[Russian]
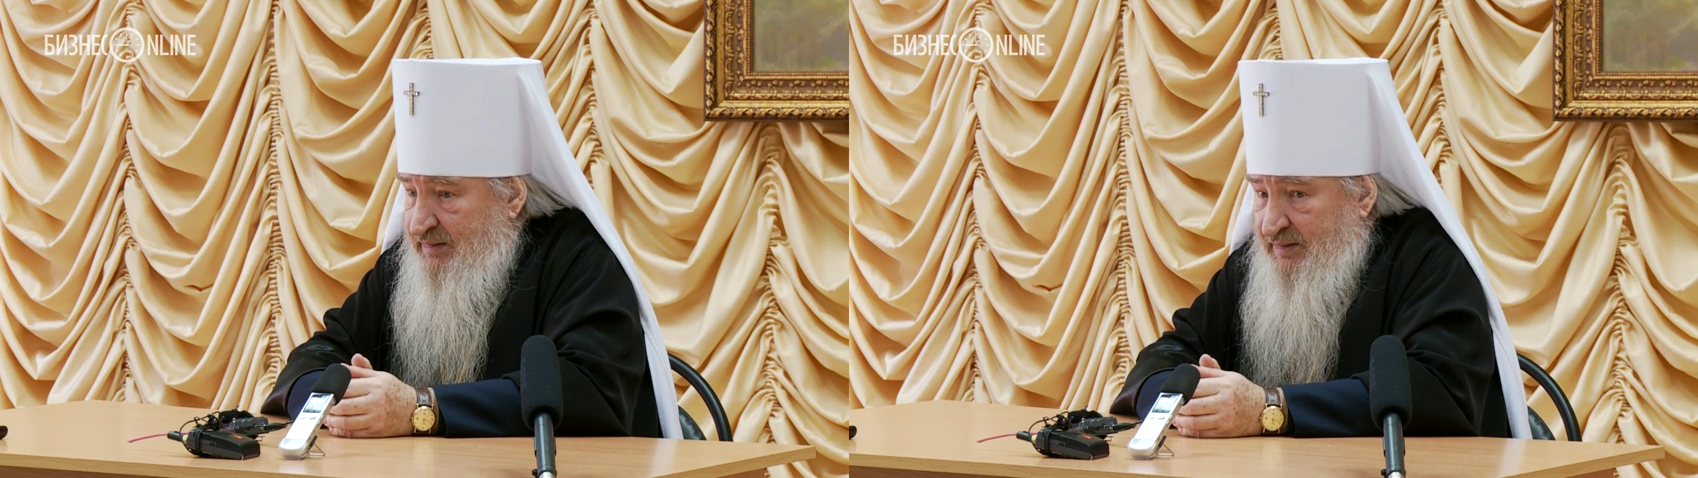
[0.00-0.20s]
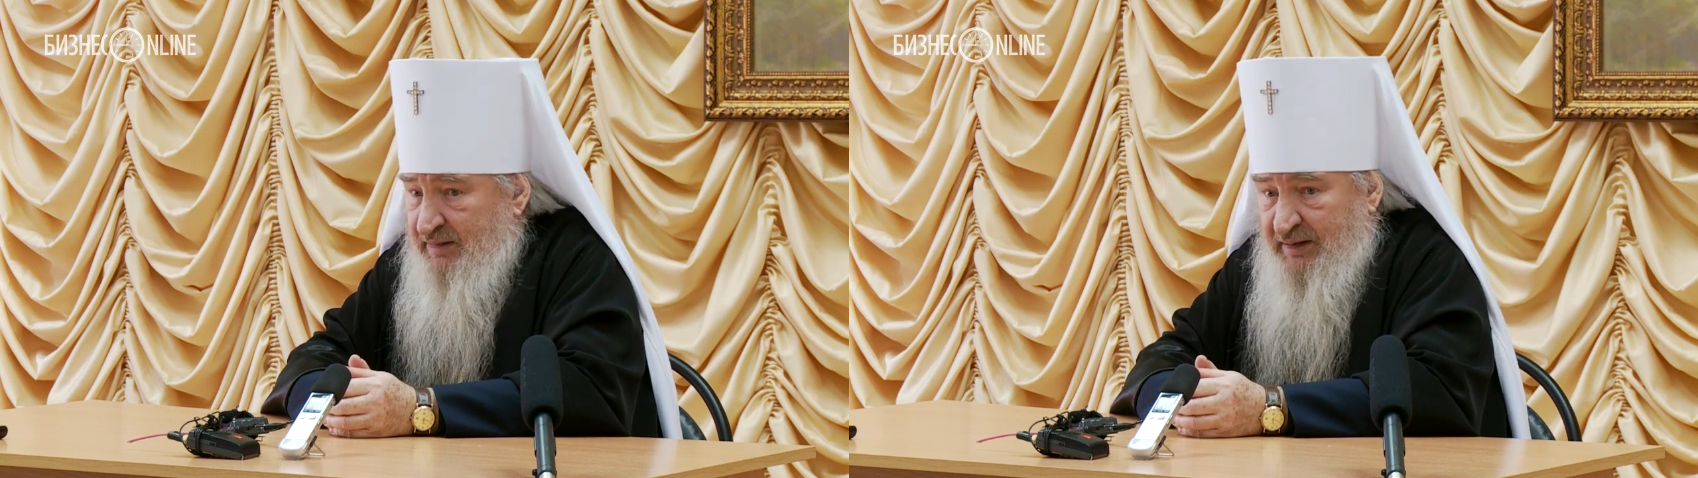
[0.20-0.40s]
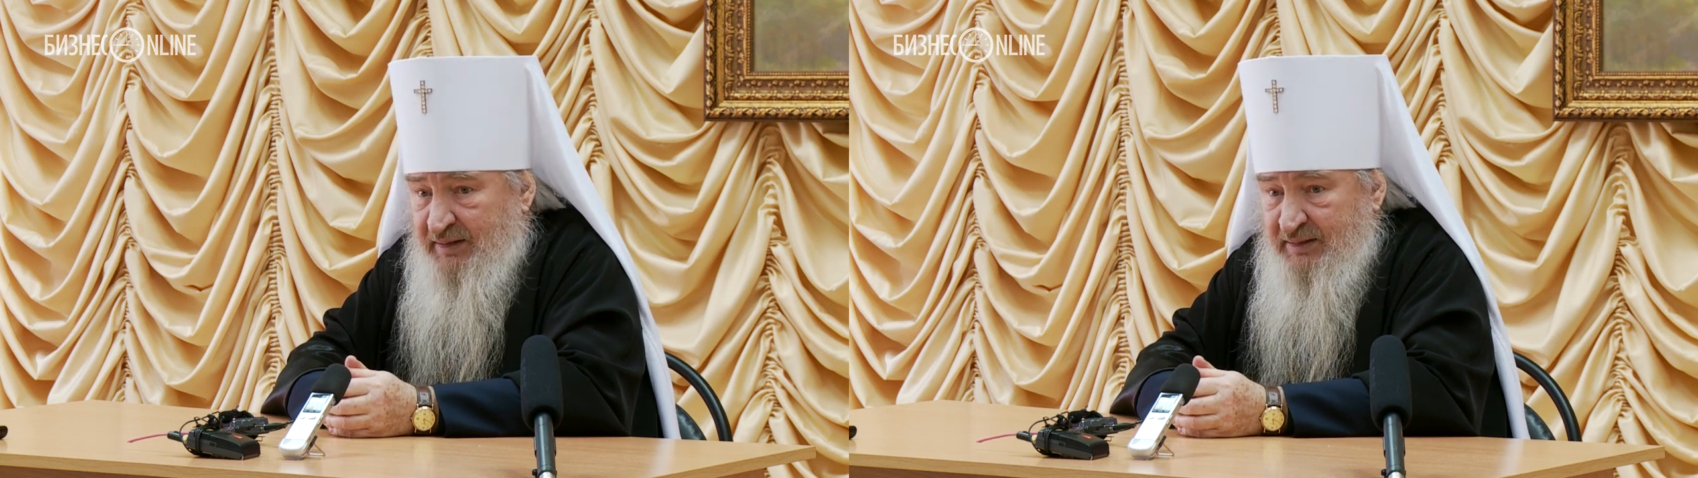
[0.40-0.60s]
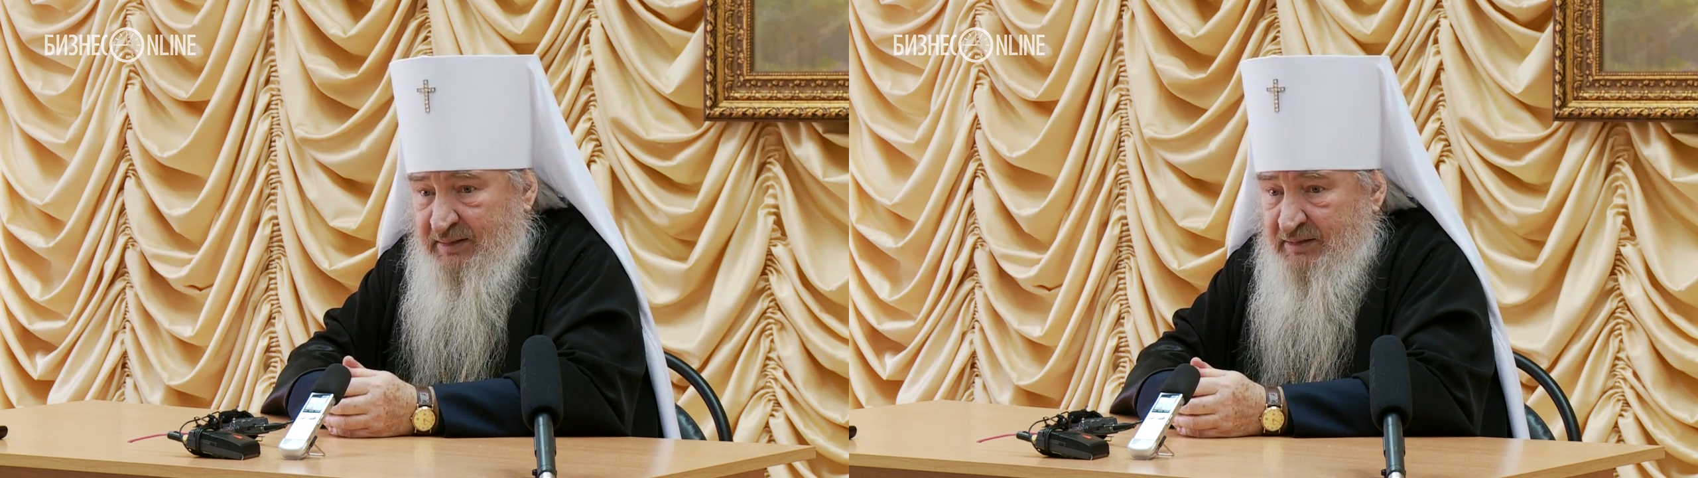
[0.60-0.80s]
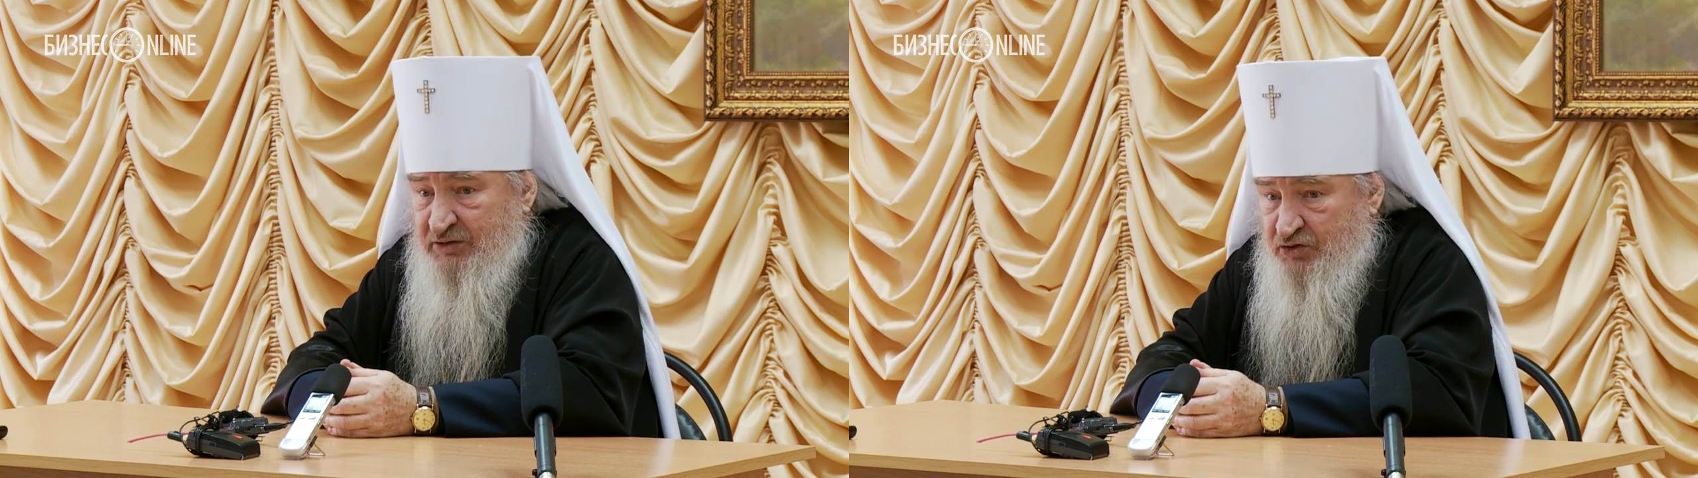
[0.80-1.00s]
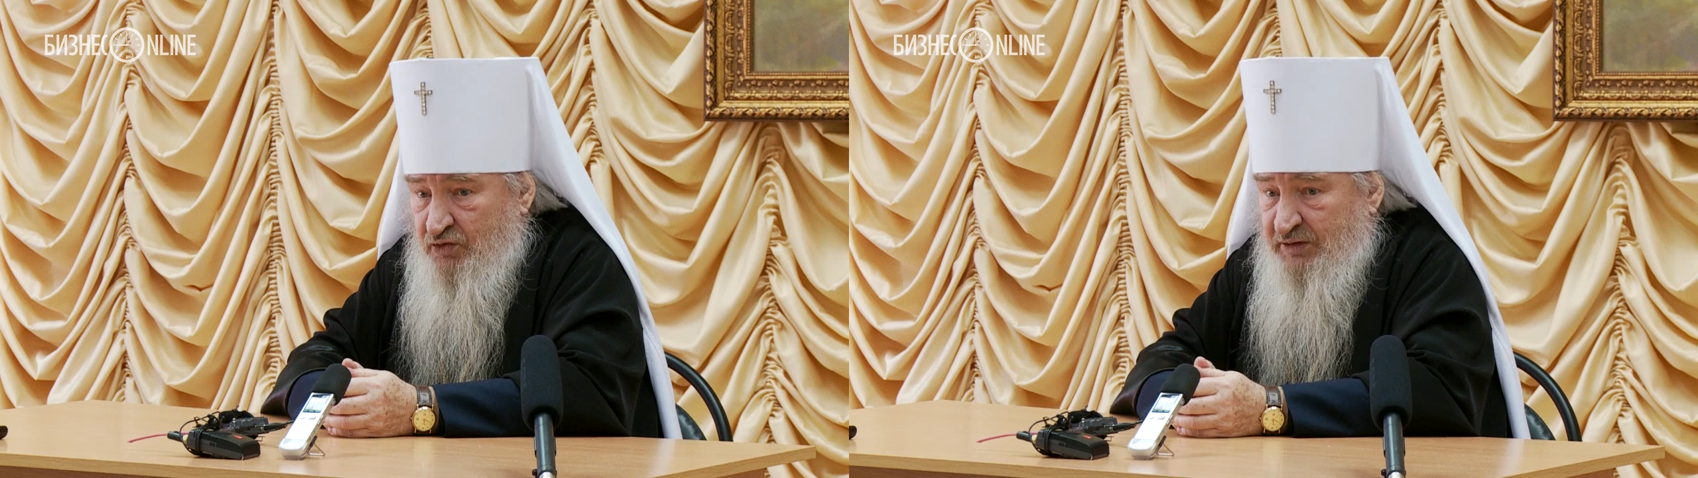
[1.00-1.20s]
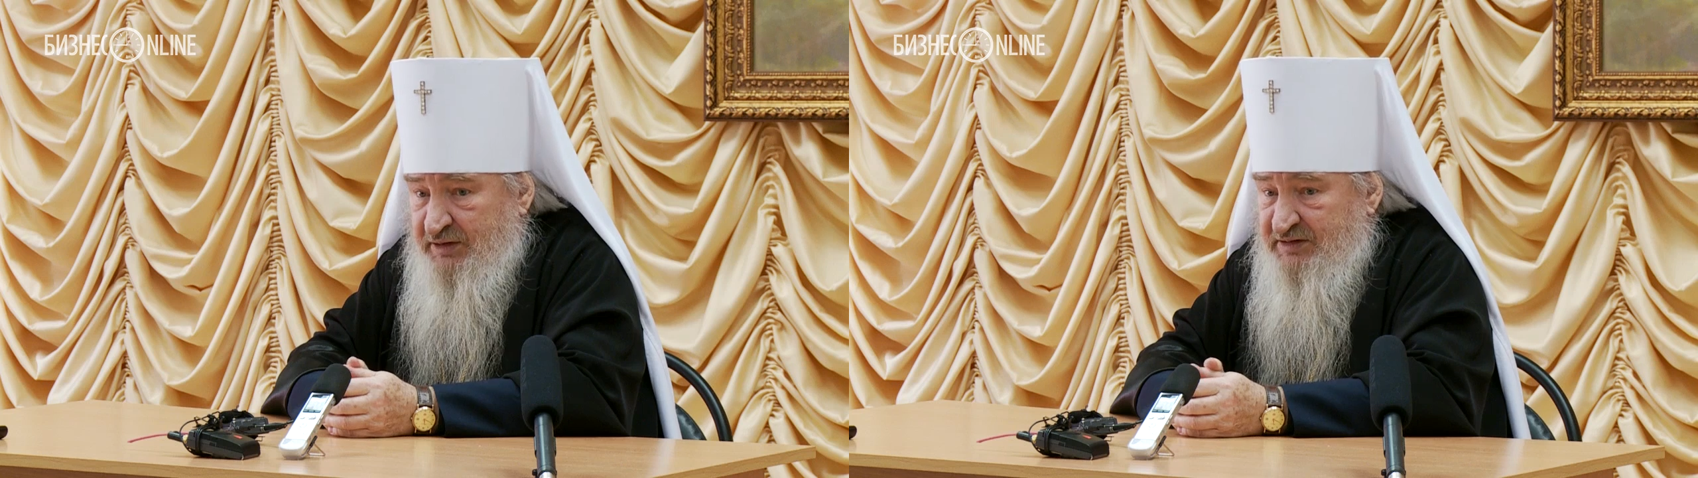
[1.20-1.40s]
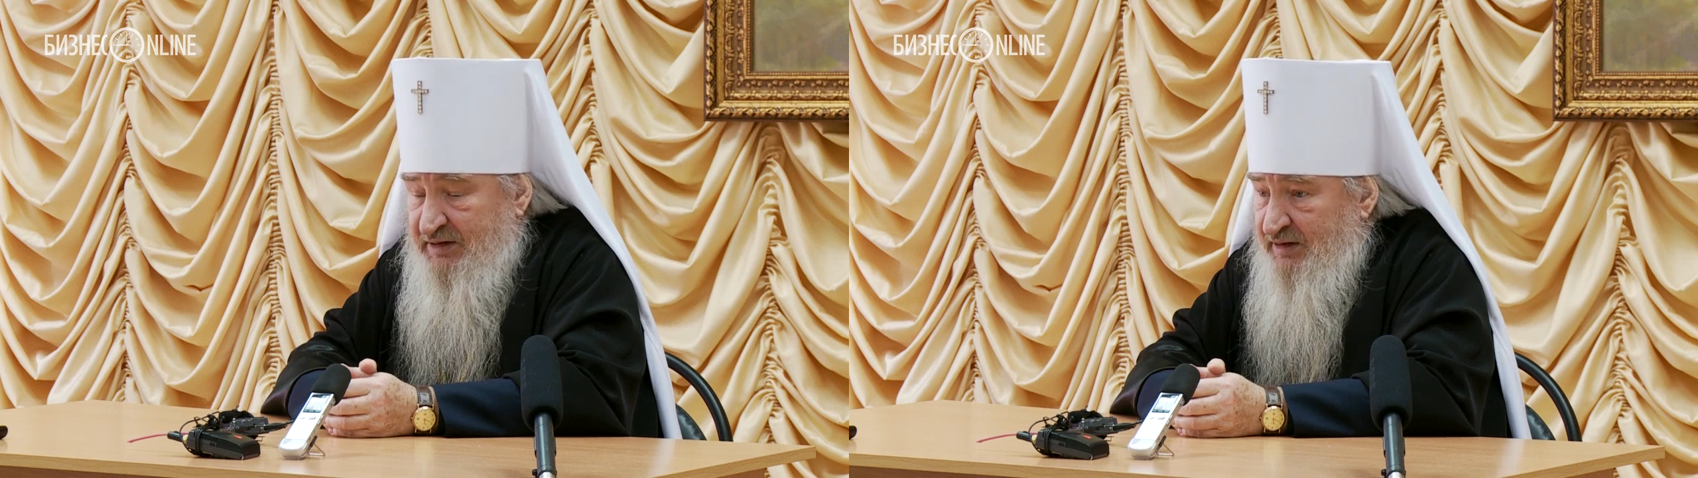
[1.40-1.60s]
и надо
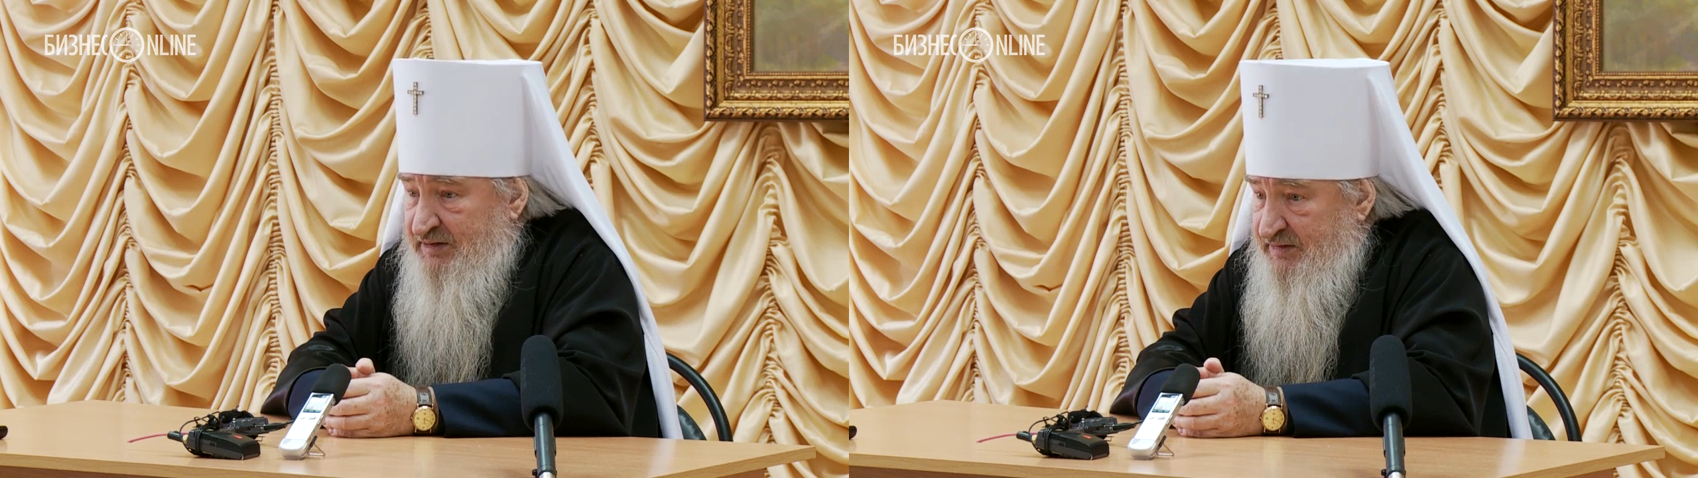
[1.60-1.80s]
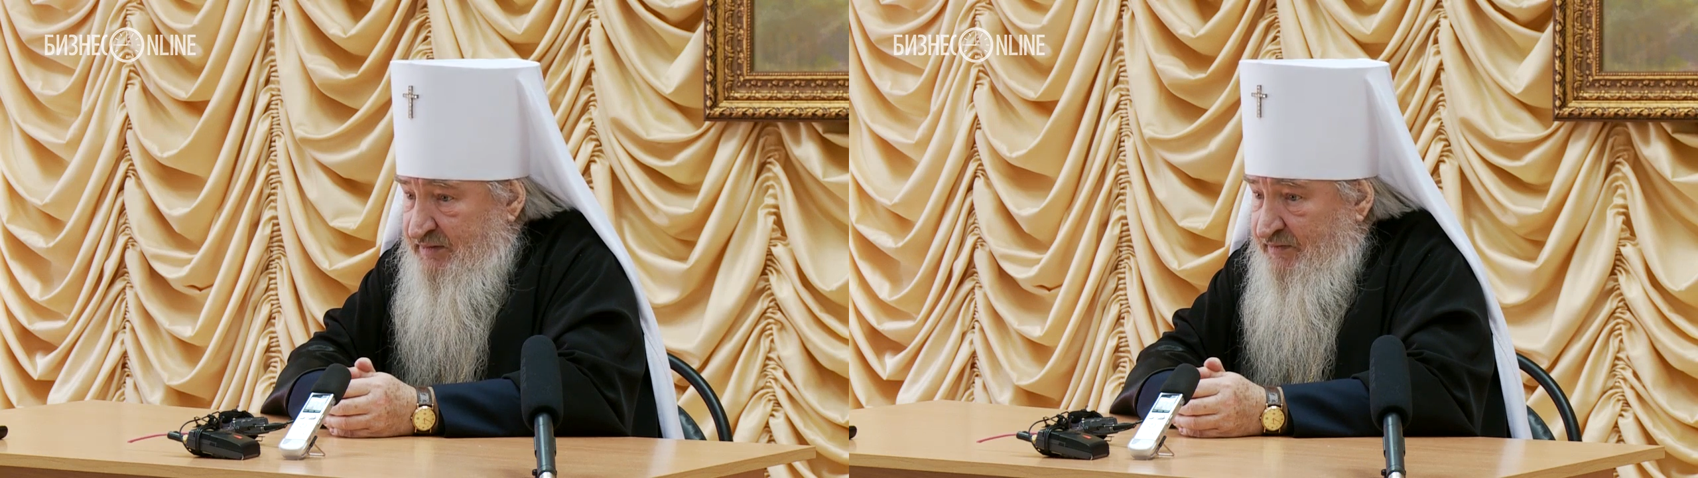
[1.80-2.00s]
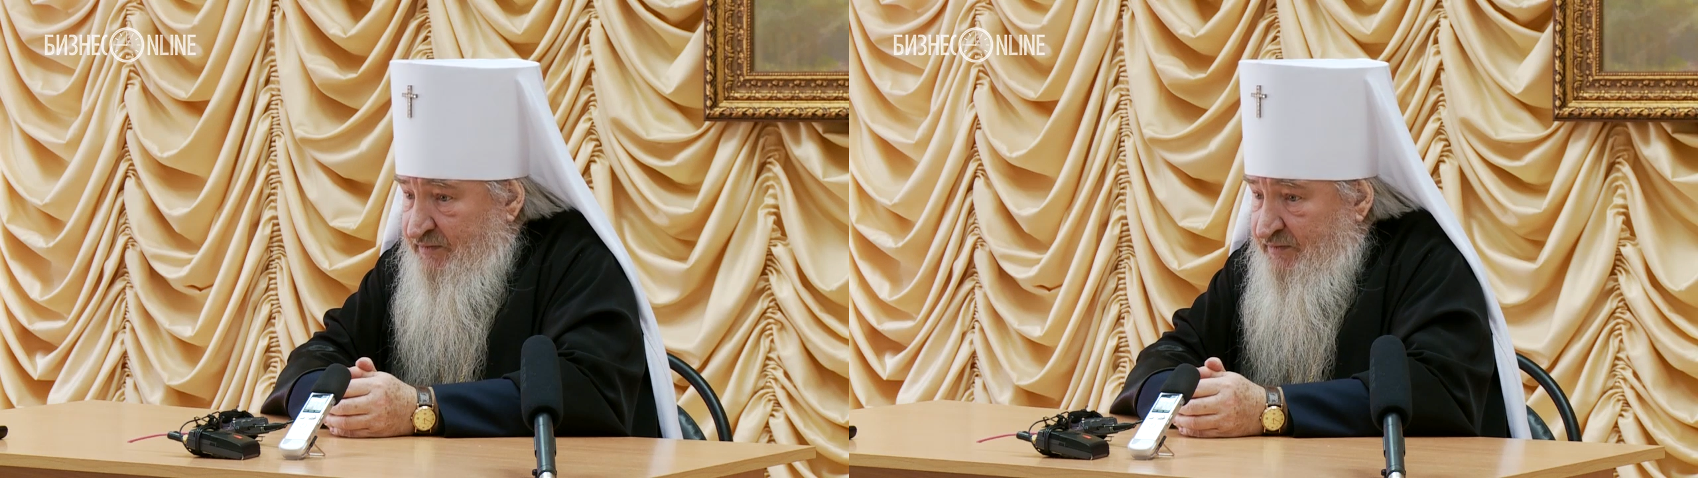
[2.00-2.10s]
что-то делать,